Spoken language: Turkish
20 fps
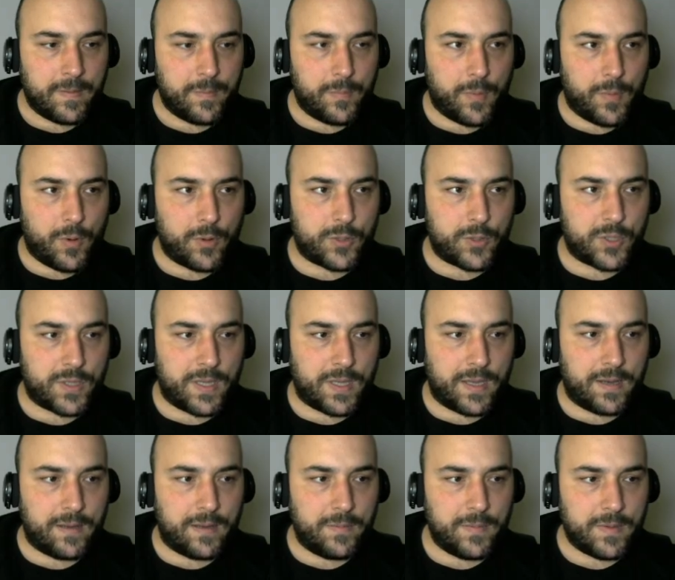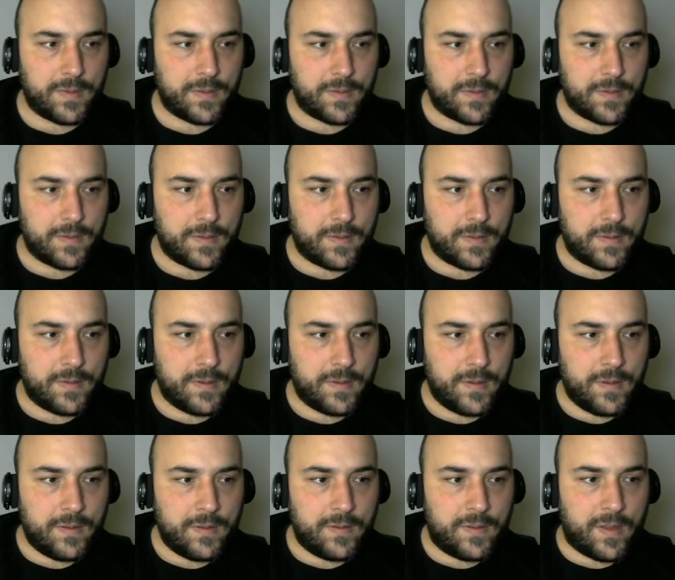Poş diyelim.
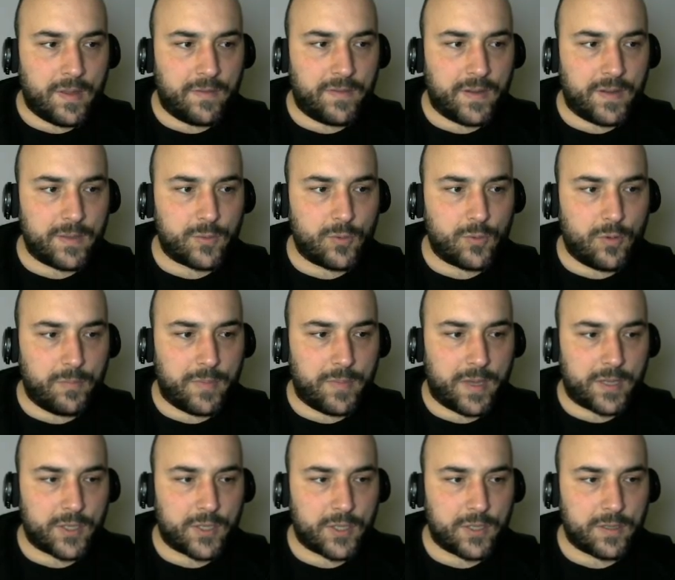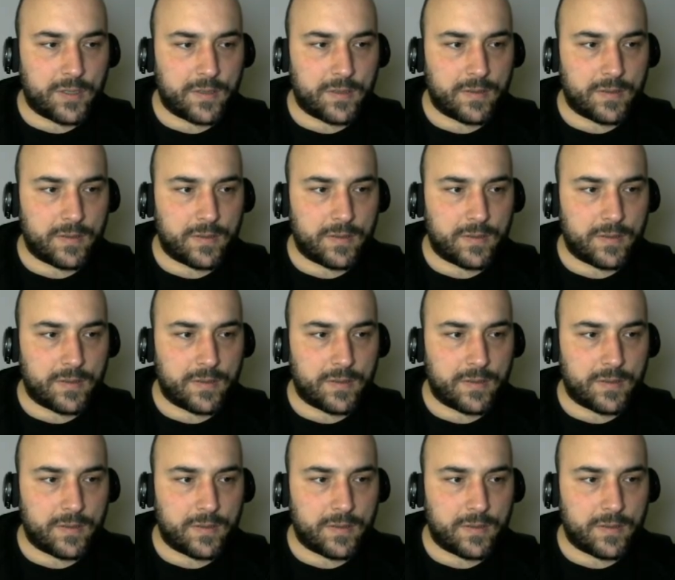Defans 15.